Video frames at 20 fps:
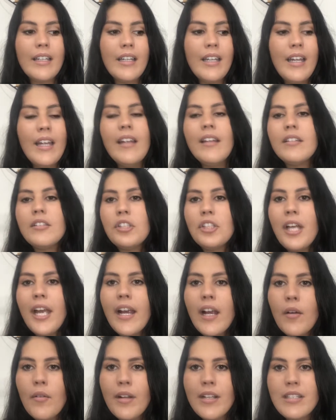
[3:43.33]
que
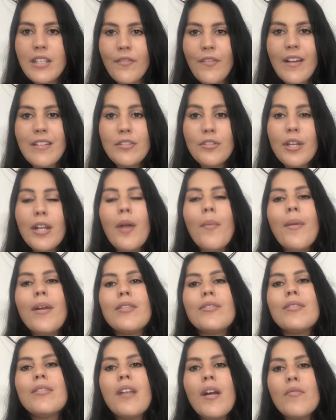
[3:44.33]
chegam nessa fase
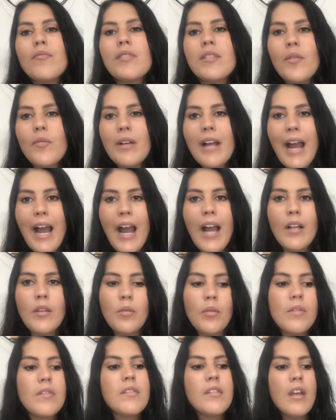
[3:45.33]
geralmente não são
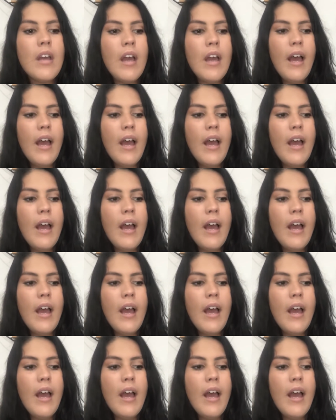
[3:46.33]
gatos